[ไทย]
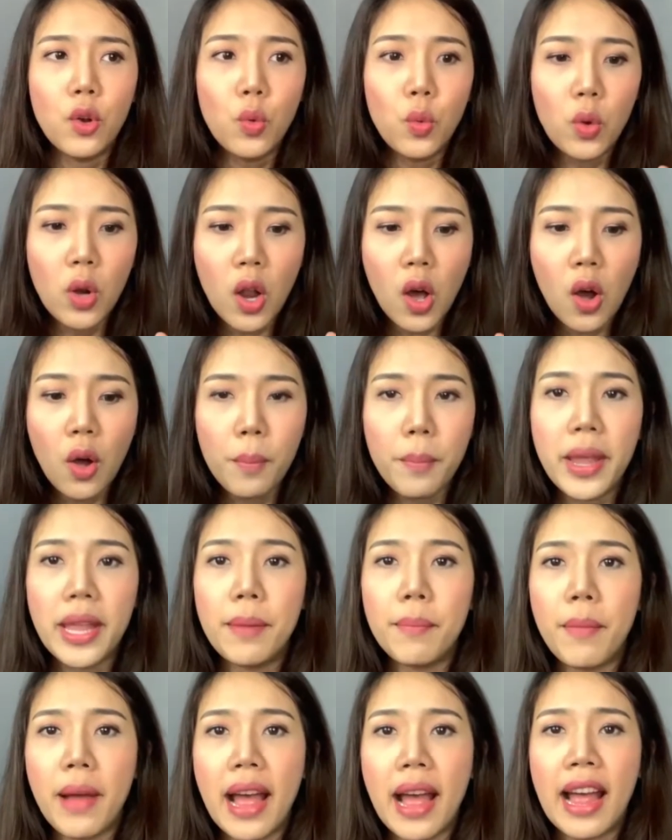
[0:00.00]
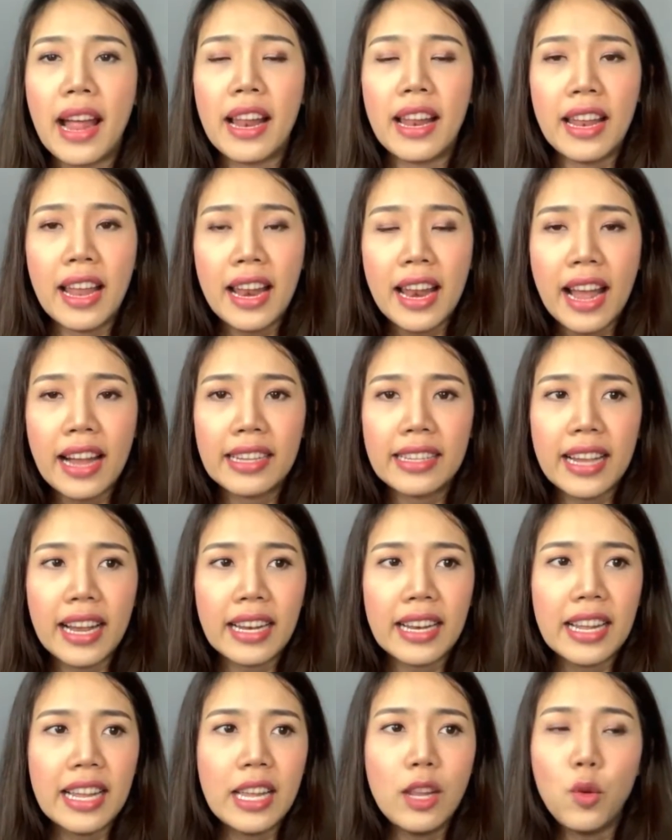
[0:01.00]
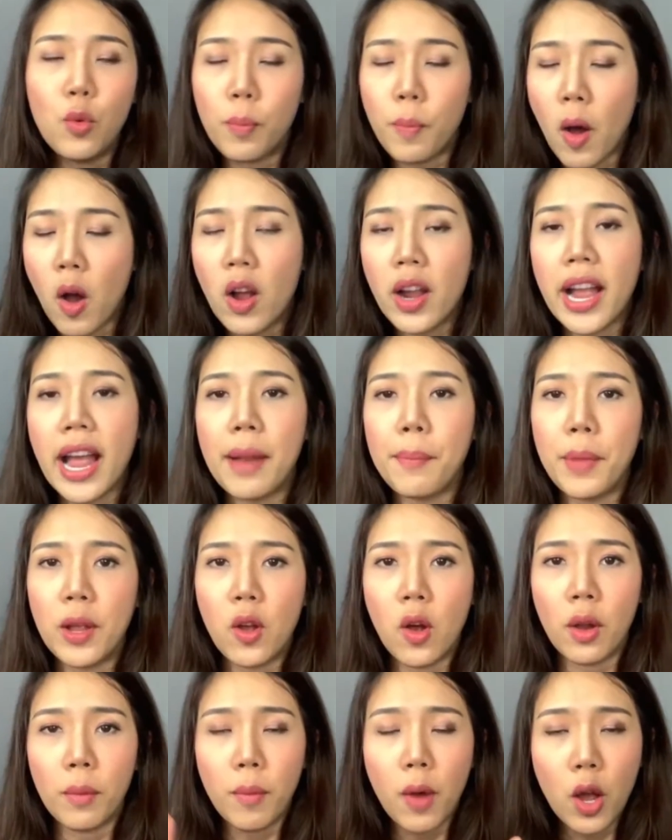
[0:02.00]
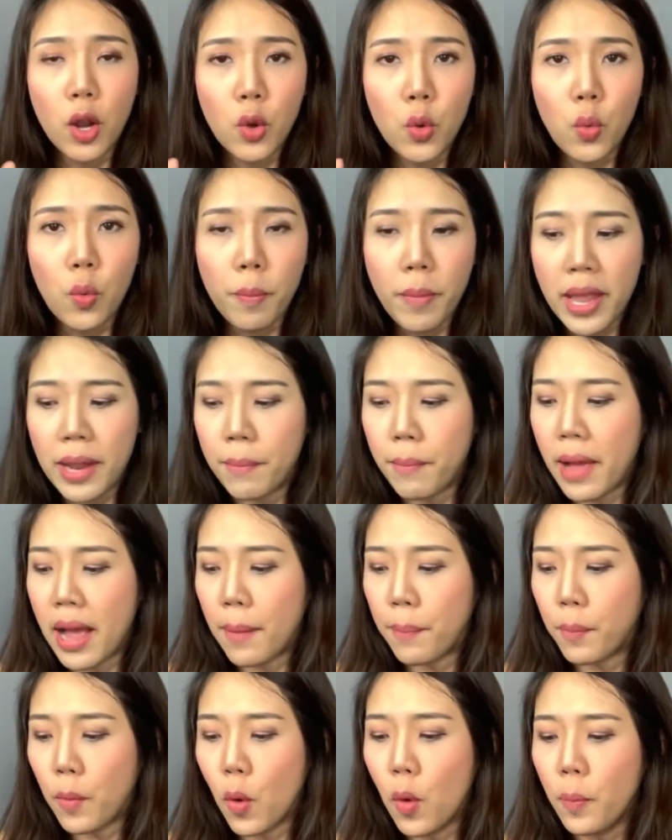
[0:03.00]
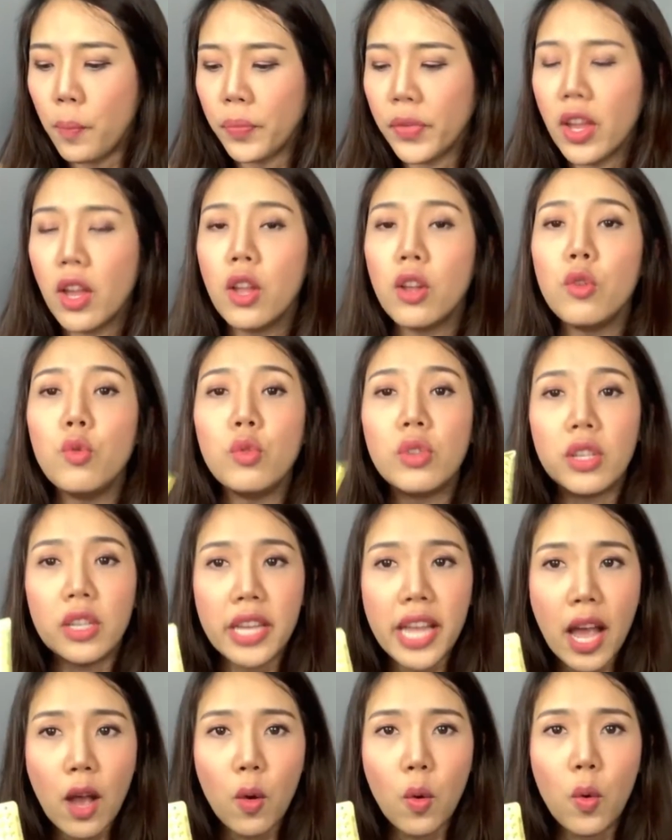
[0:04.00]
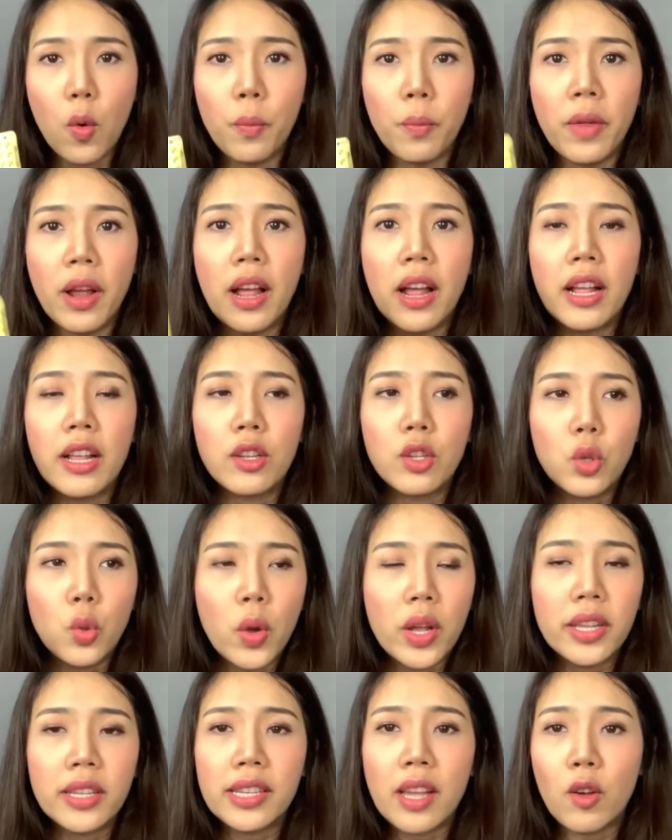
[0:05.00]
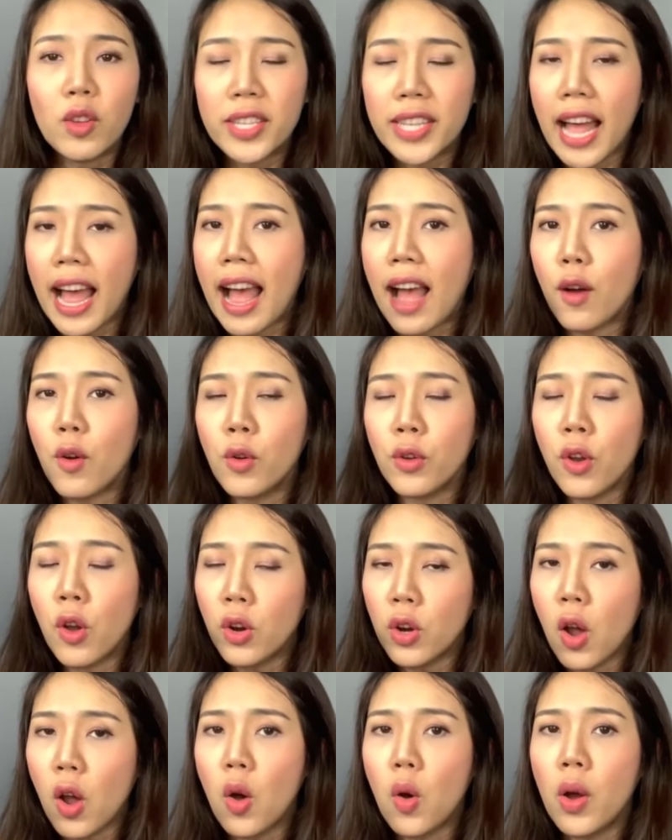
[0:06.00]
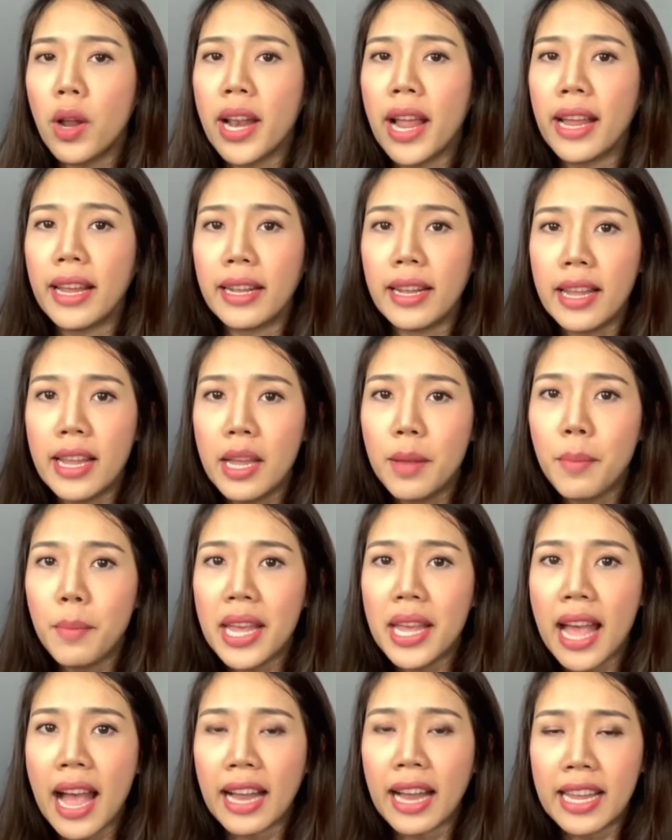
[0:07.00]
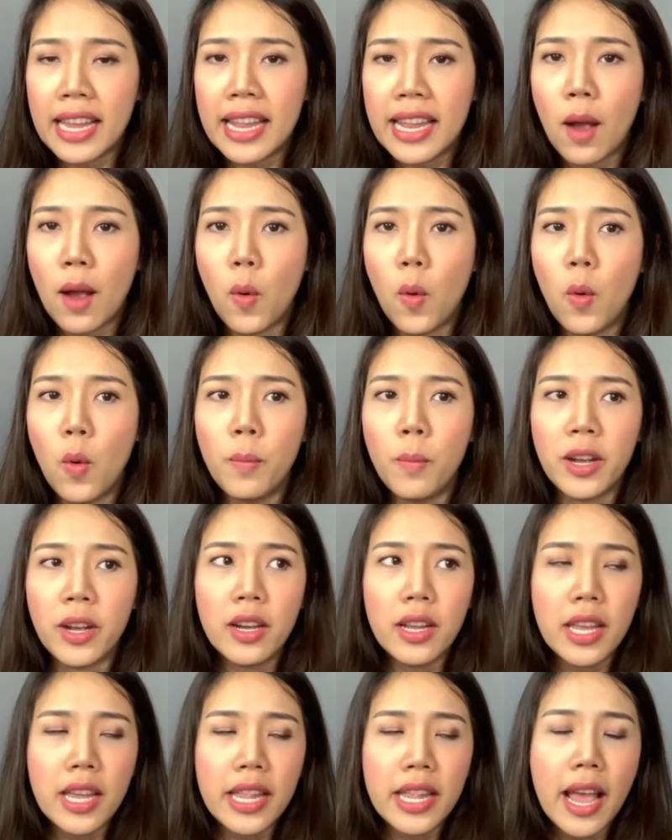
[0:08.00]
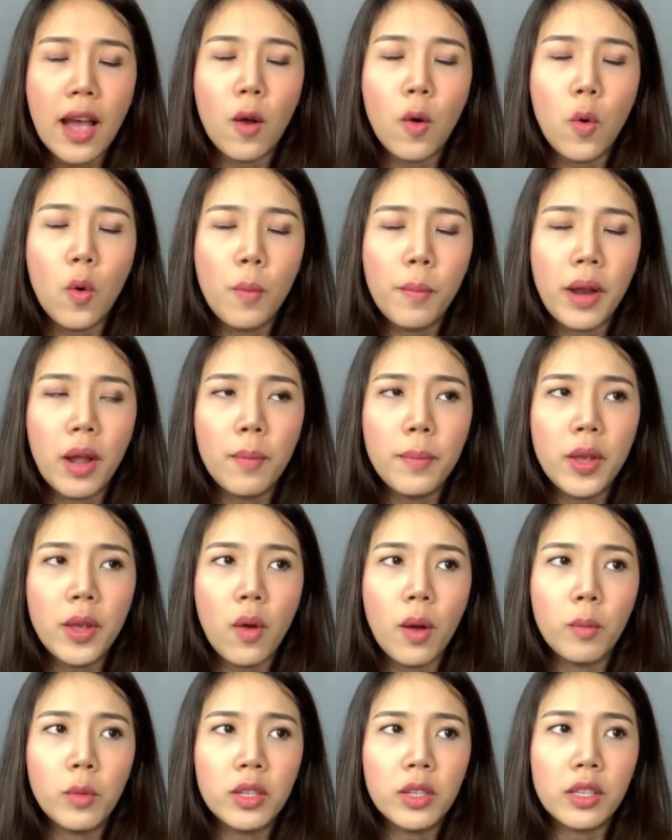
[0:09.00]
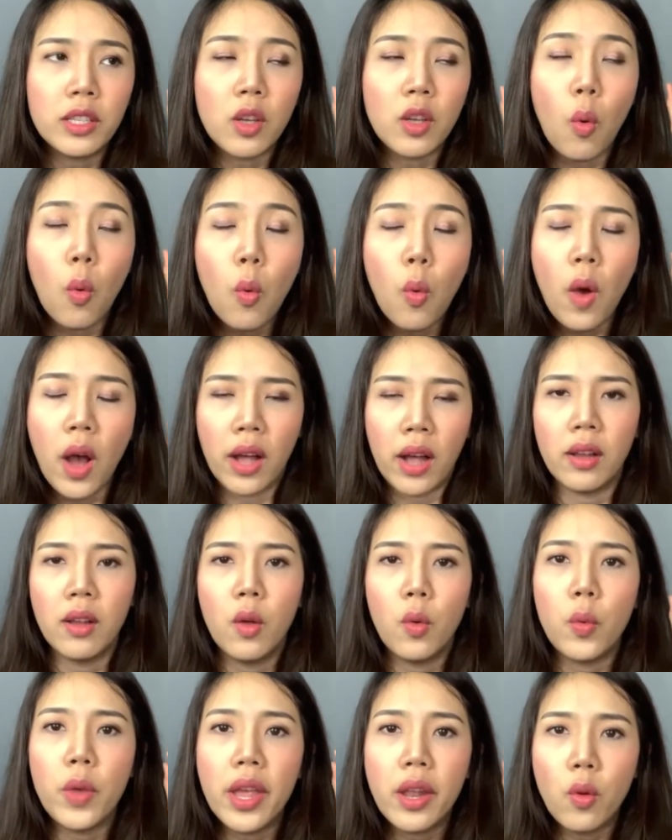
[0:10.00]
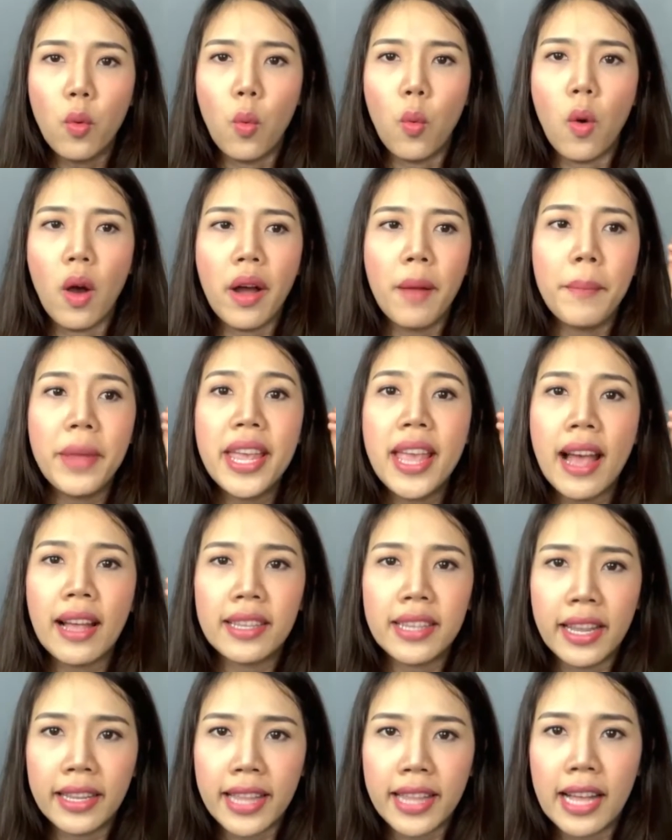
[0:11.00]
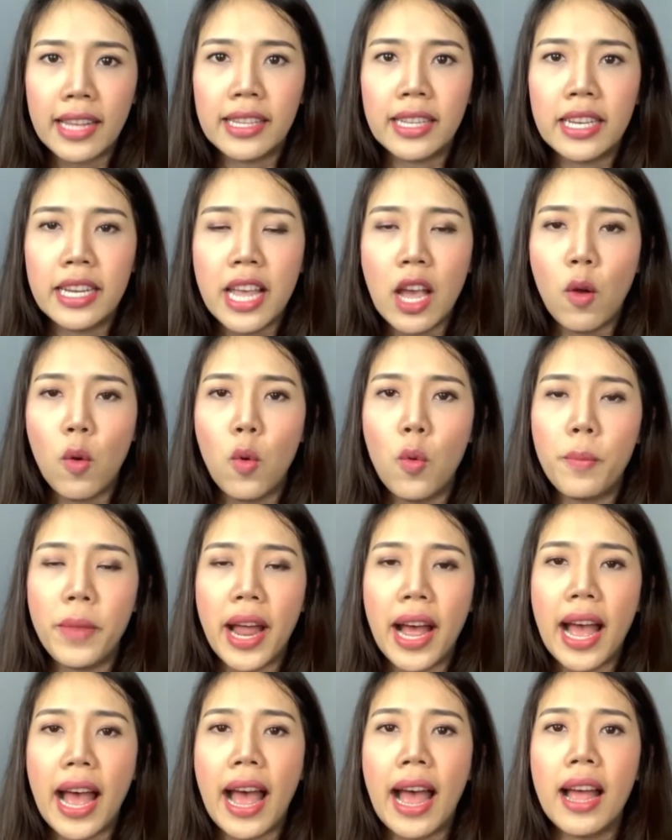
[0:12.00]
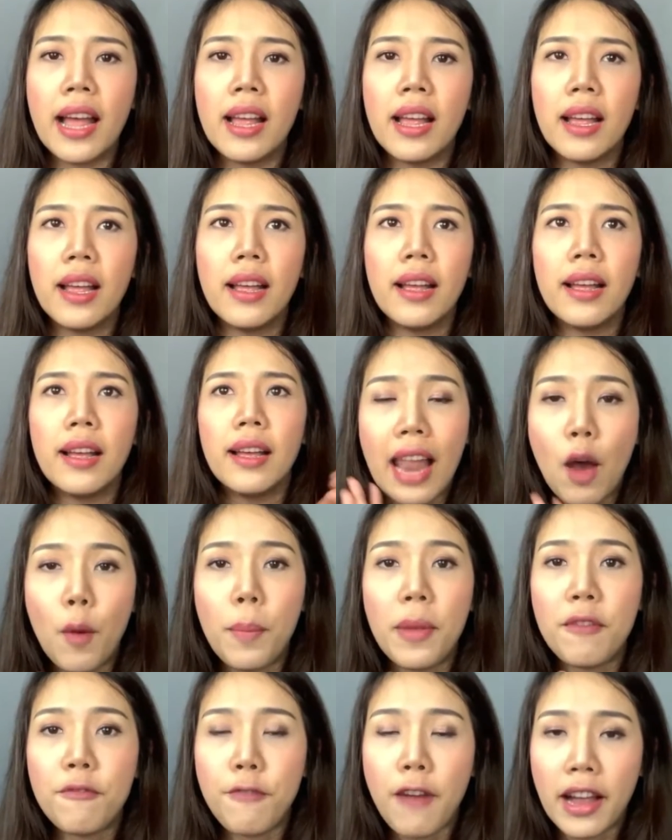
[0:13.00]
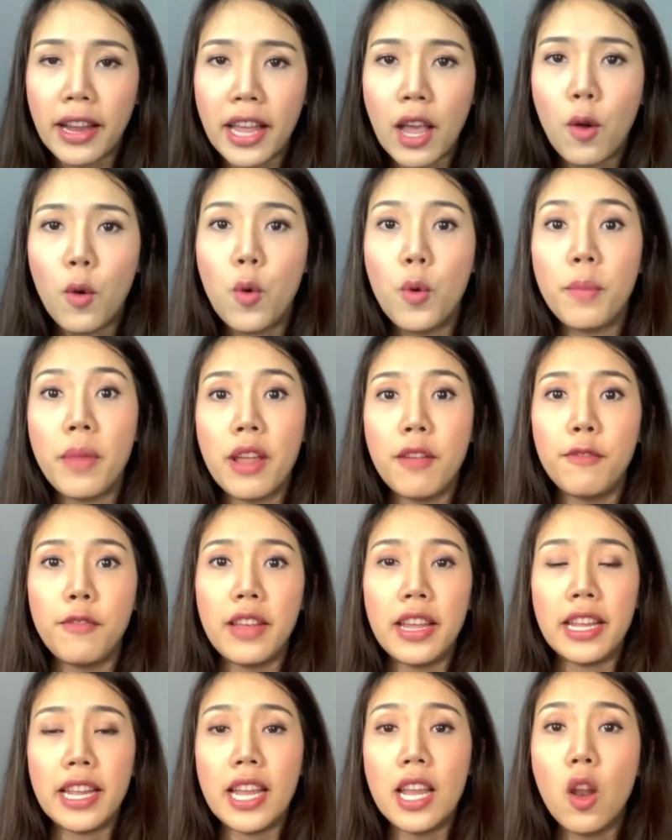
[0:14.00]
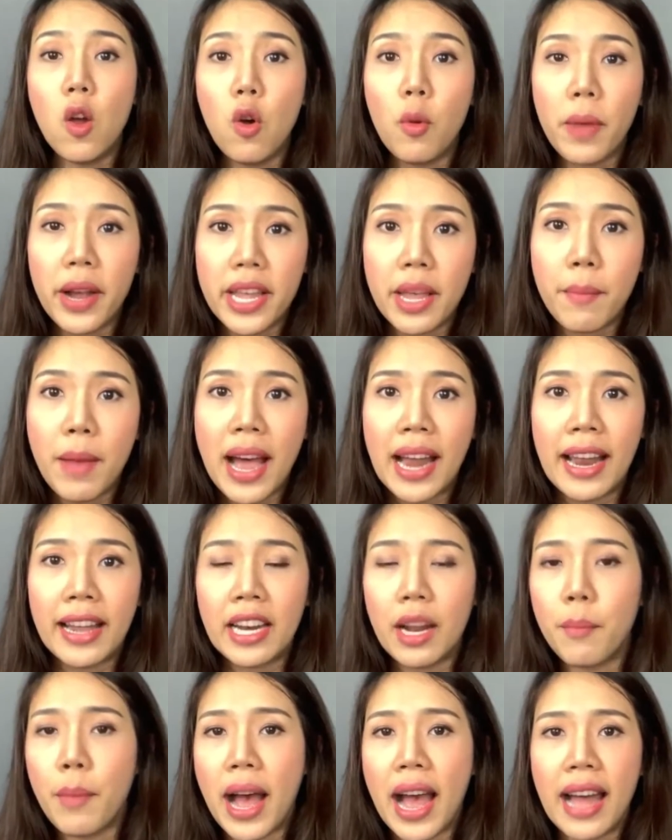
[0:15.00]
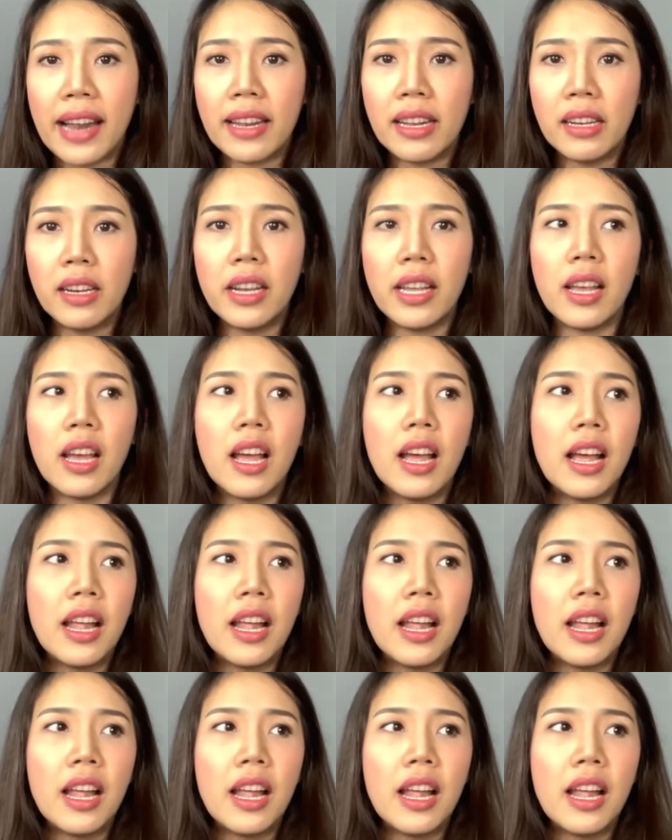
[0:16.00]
หนูรอเมนมาและหลังจากนี้หนูป้องกันไปก่อนพอหนูเมนมาปุ๊บหนูซื้อยาคุมส่วนสาวๆน้องๆคนไหนที่ไม่อยากกินยาคุมคือกินยาคุมแล้วมีความรู้สึกจะอ้วกเวียนหัวไม่อยากเสียตังค์ซื้อยาคุมนะคะเราไปฝังยาคุมได้ฟรีที่โรงพยาบาลรัฐบาลเลย